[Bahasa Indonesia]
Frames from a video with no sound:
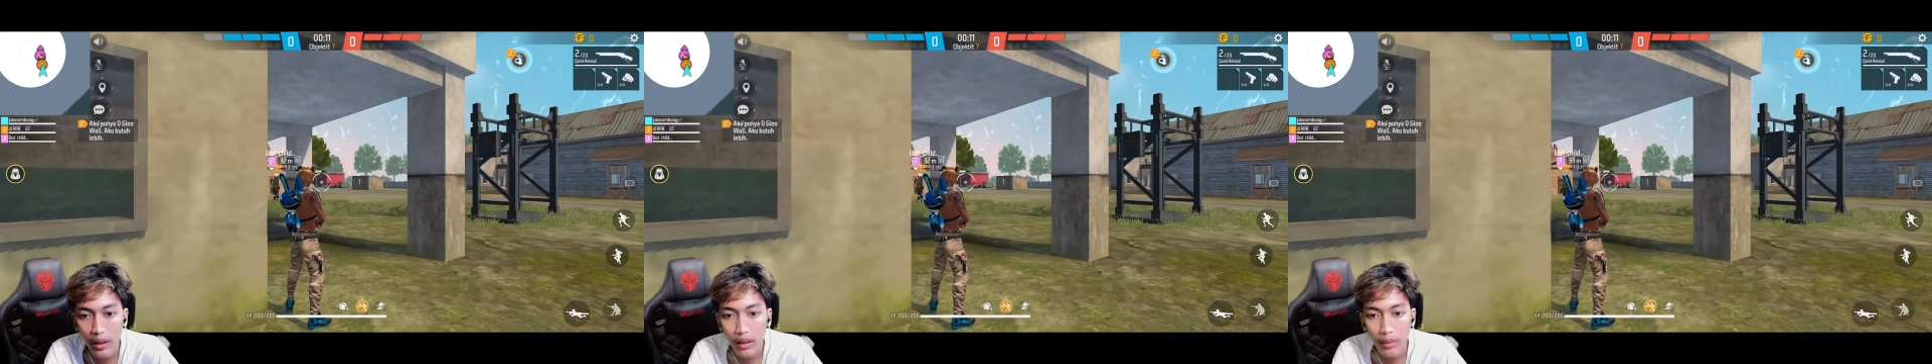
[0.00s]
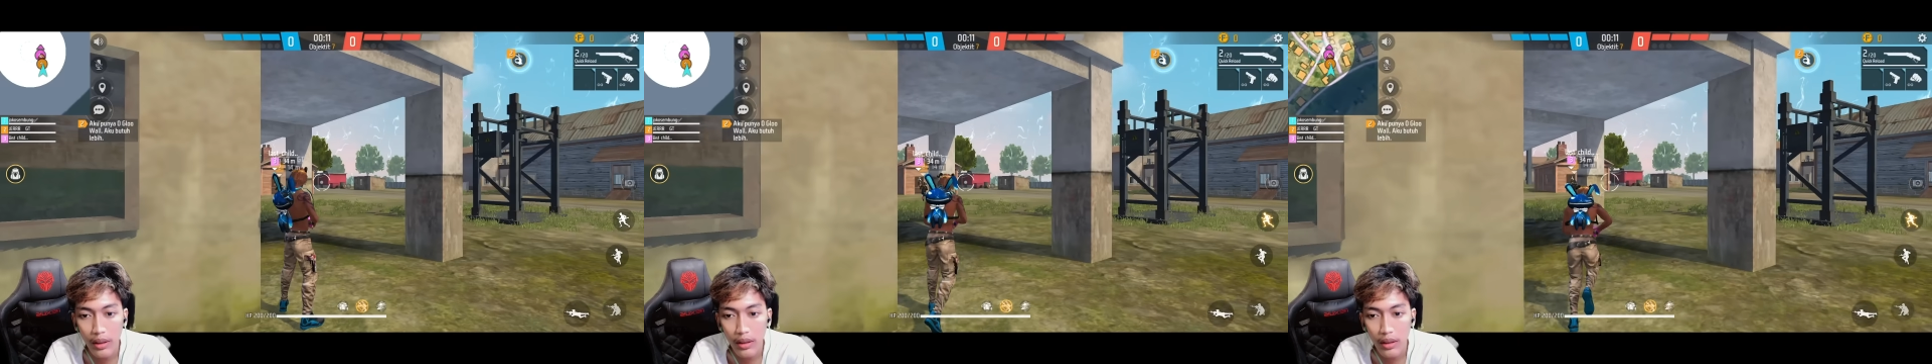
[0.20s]

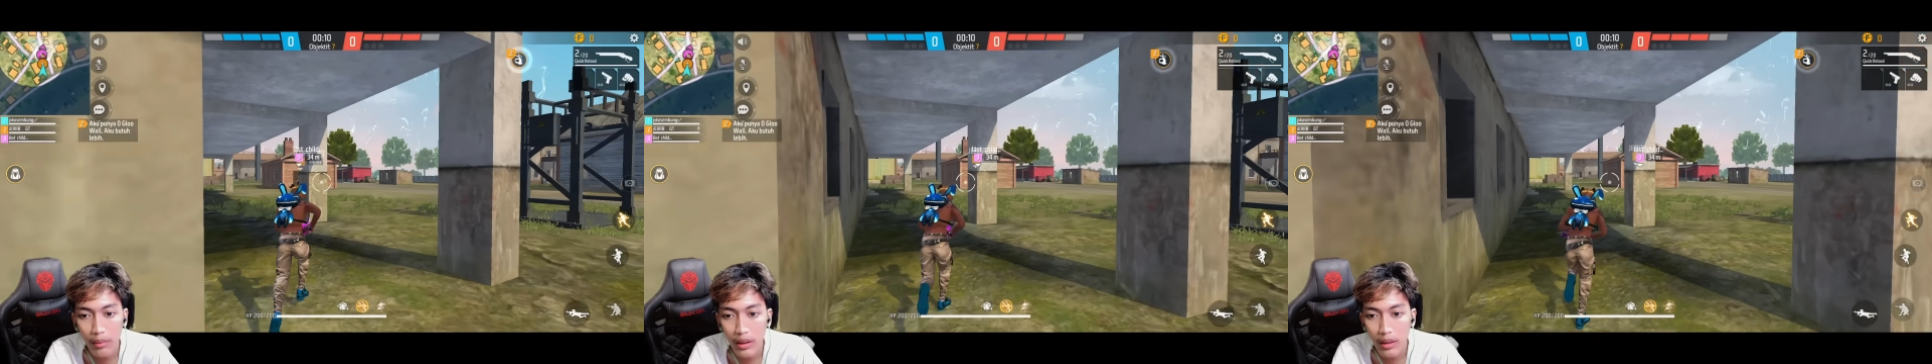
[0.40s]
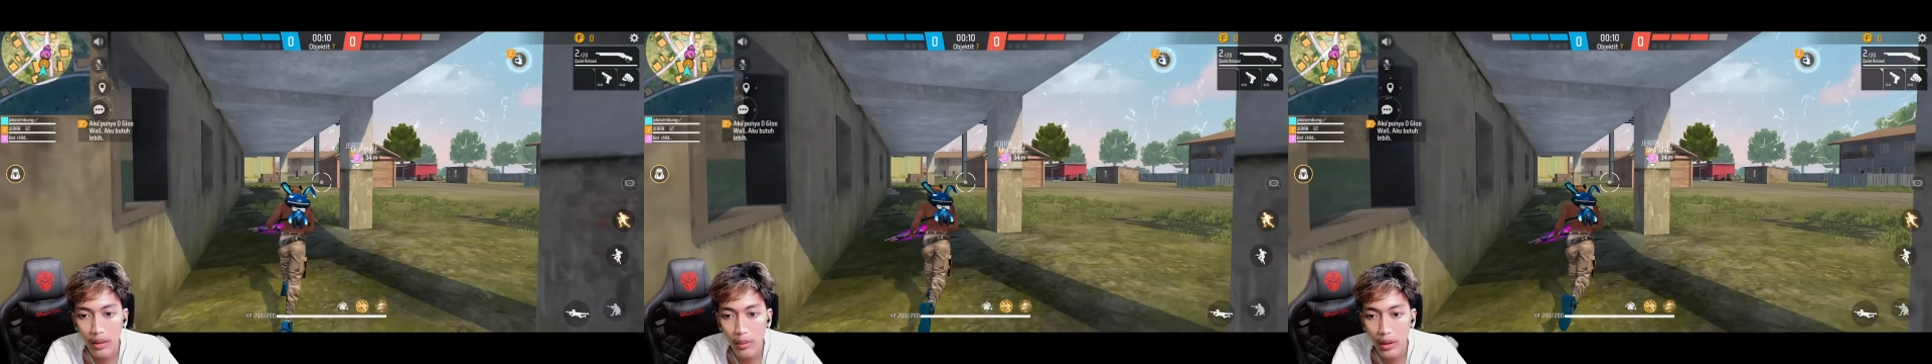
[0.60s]
maghrib
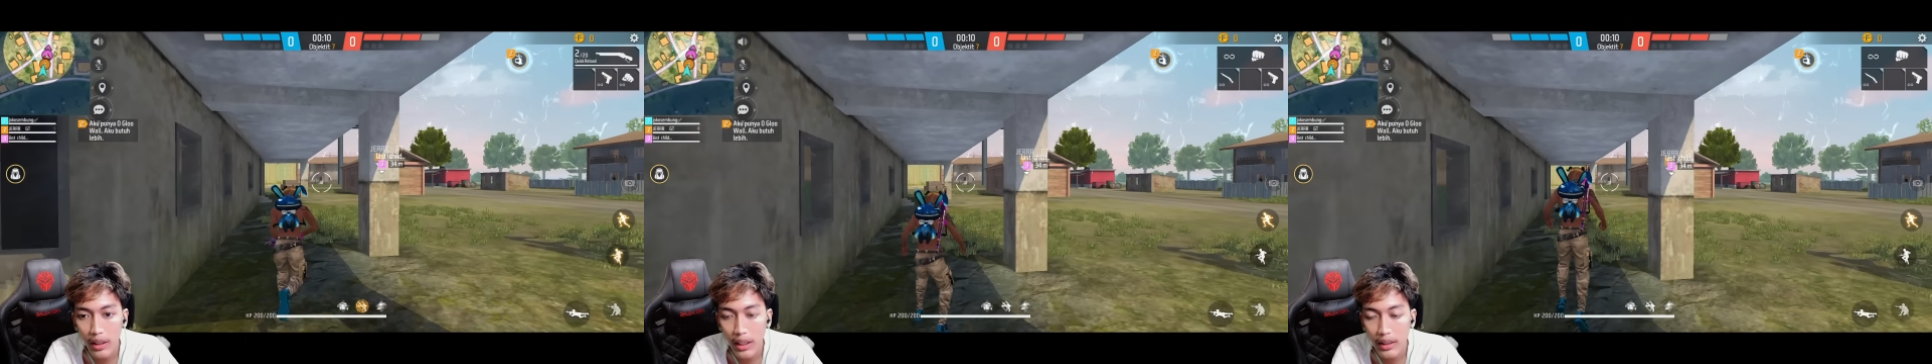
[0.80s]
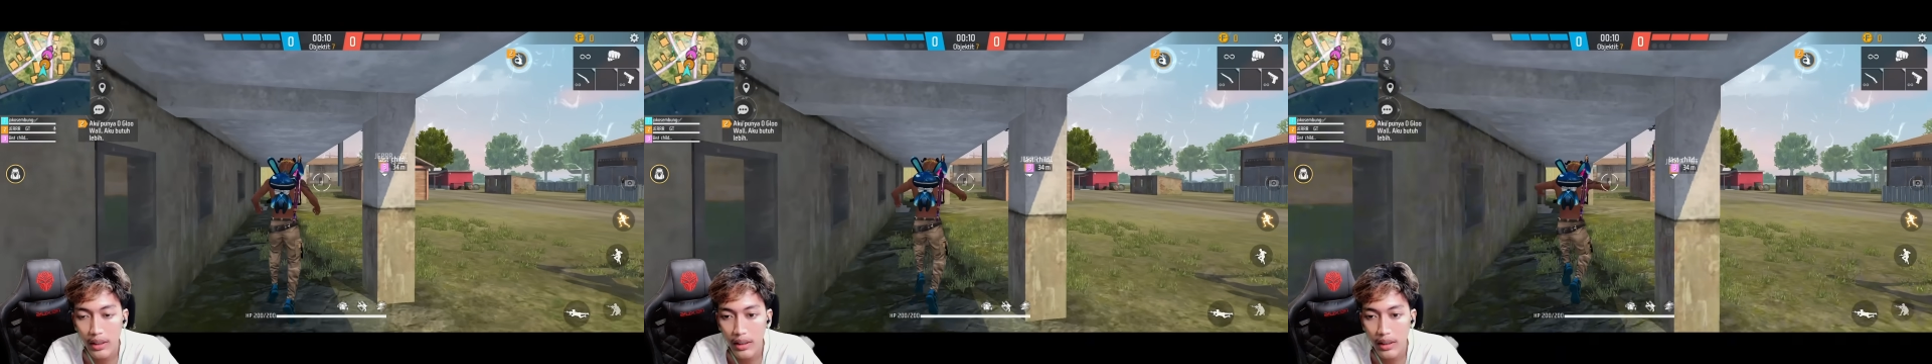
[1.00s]
maghrib eh
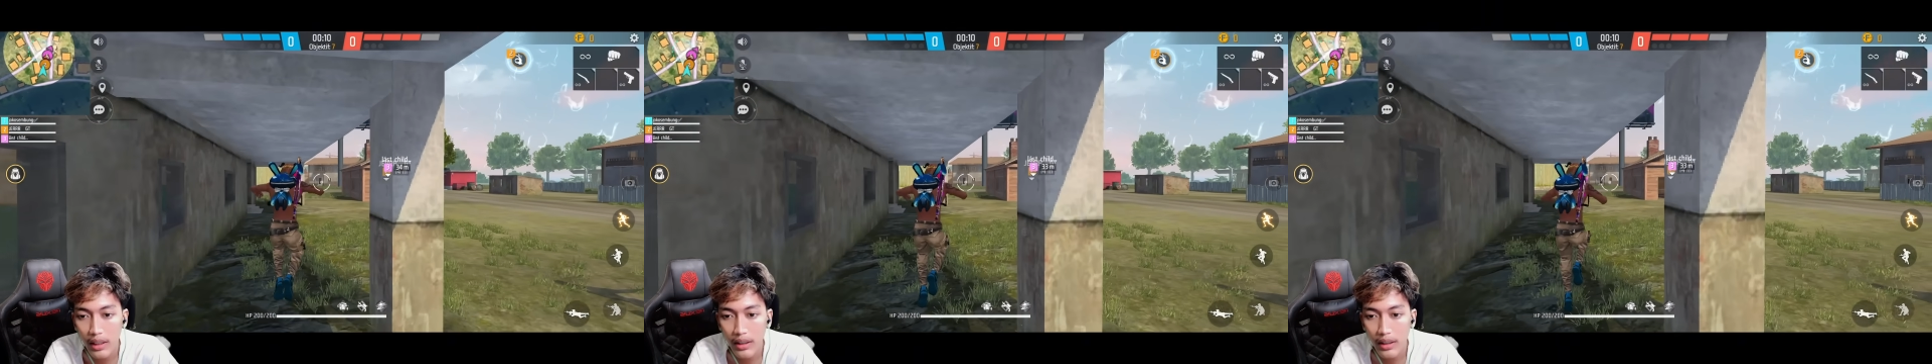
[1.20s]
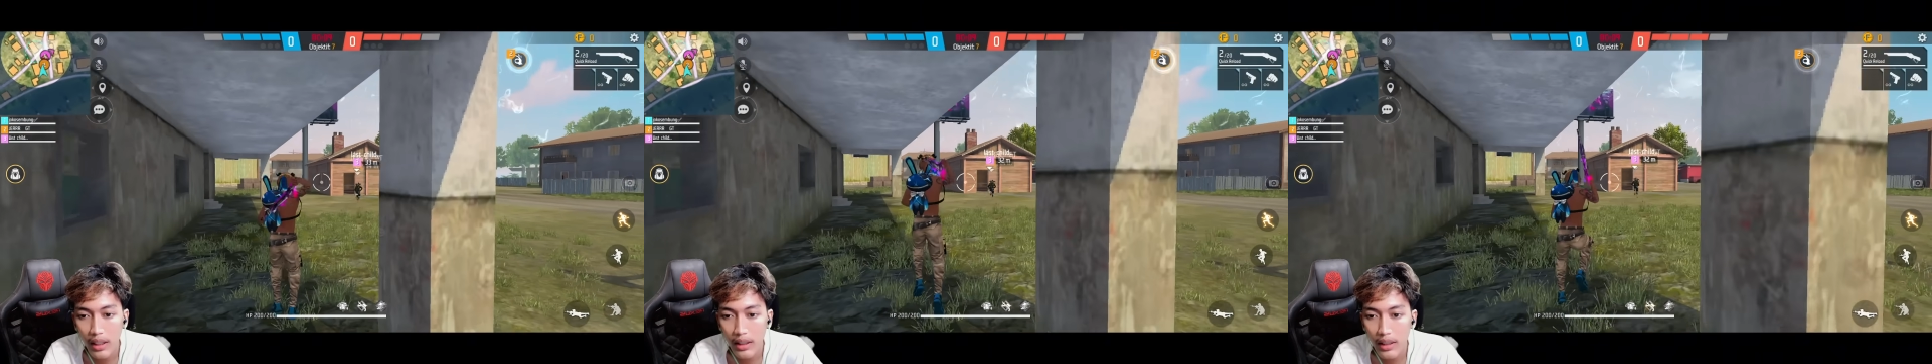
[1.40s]
gas gas gas
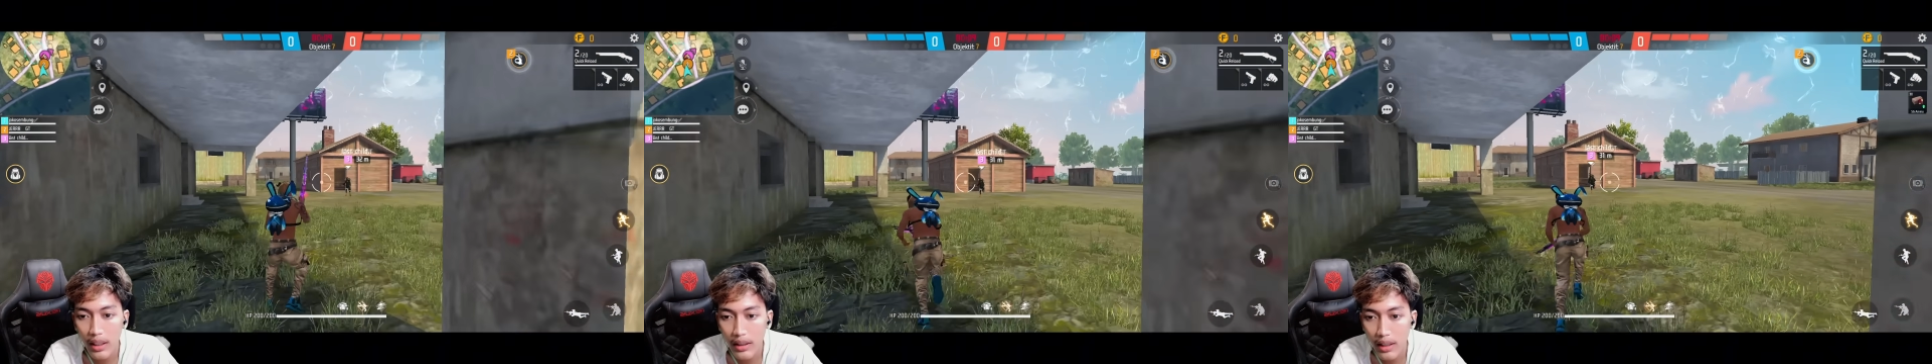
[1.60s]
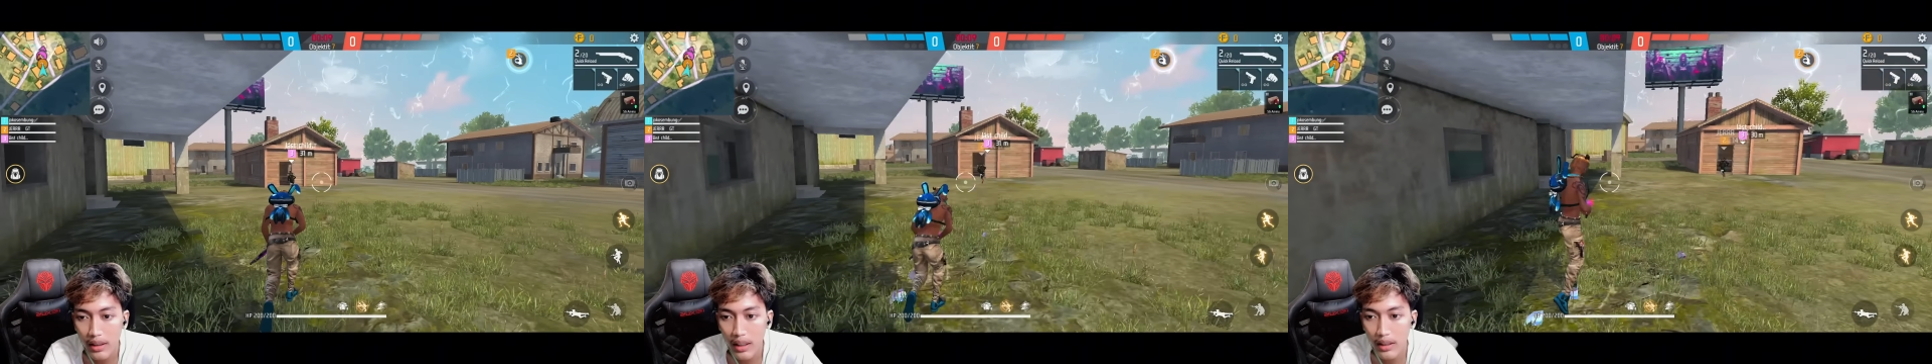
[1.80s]
gas gas
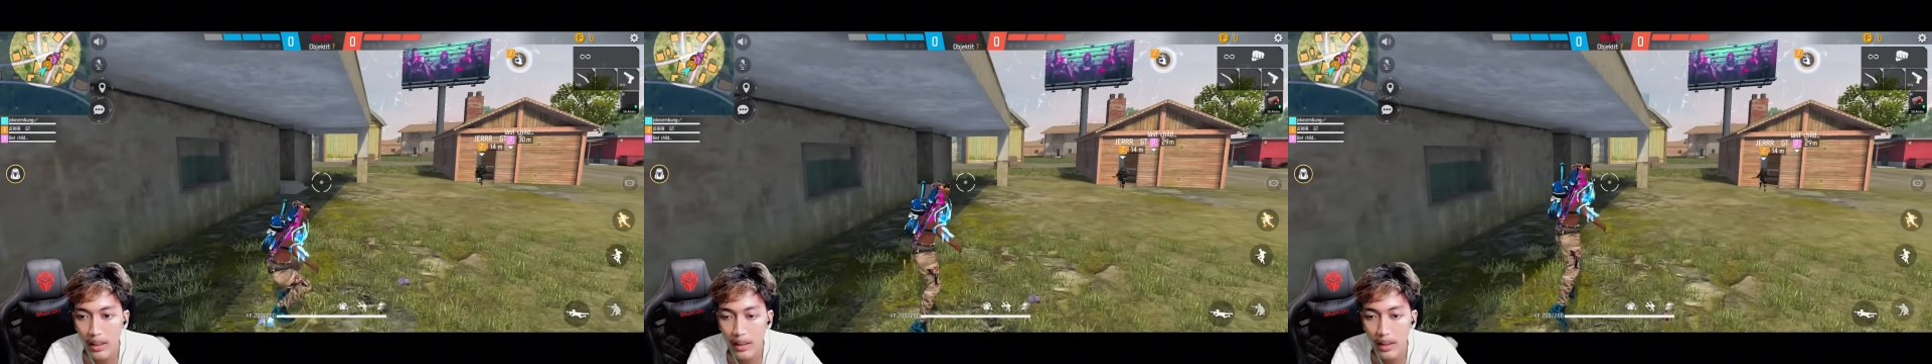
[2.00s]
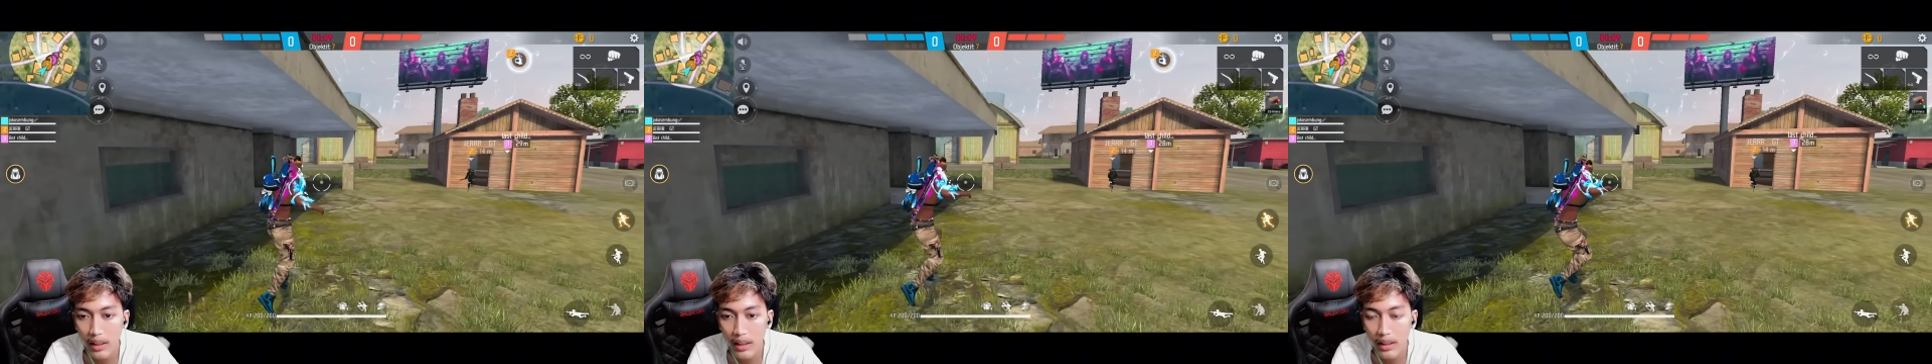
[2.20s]
gas gas
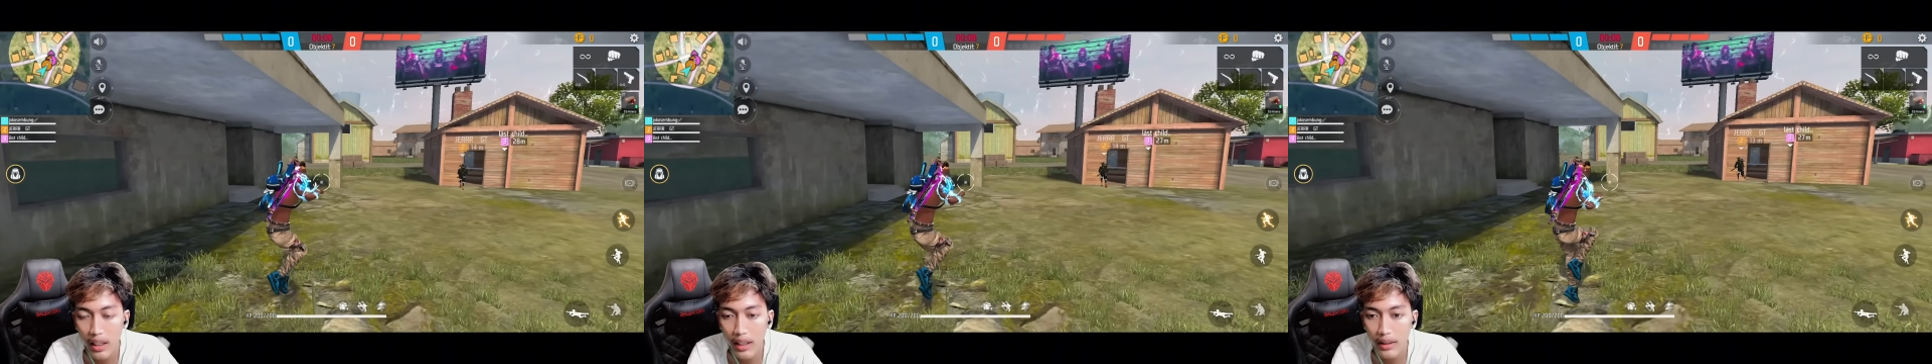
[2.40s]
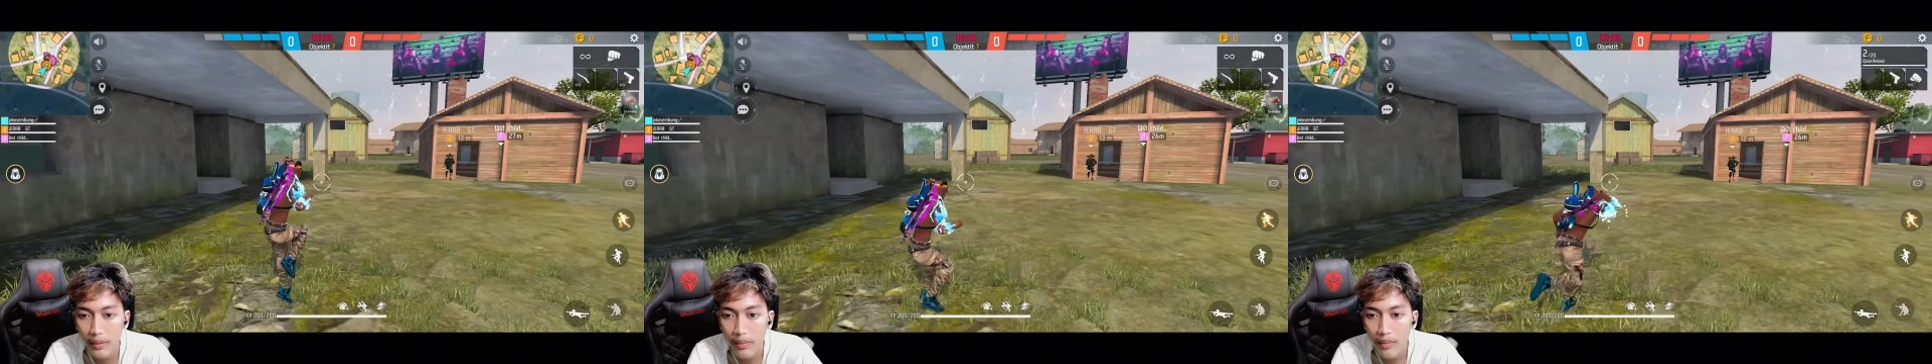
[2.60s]
gas gas